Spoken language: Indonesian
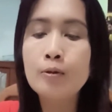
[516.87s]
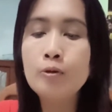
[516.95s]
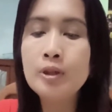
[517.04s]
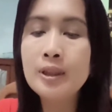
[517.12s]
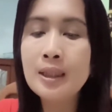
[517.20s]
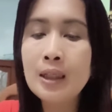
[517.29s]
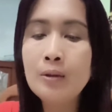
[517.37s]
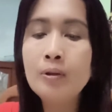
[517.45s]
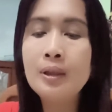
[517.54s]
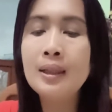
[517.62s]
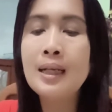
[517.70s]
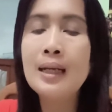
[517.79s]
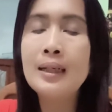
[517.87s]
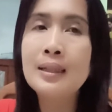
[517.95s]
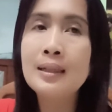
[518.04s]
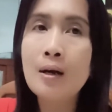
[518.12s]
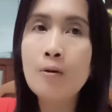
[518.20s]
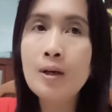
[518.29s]
kucing itu tidak
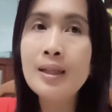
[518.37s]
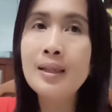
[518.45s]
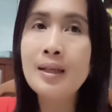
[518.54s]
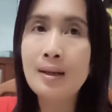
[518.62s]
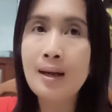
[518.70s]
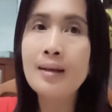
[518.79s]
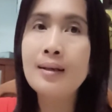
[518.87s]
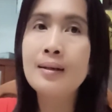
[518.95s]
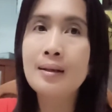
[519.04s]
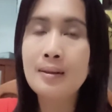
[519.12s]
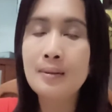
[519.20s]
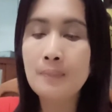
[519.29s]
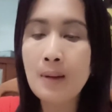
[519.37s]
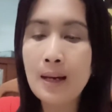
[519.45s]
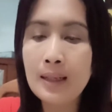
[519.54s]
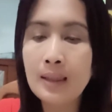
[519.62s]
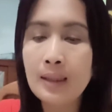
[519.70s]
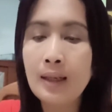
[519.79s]
dirawat dengan
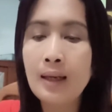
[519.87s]
baik.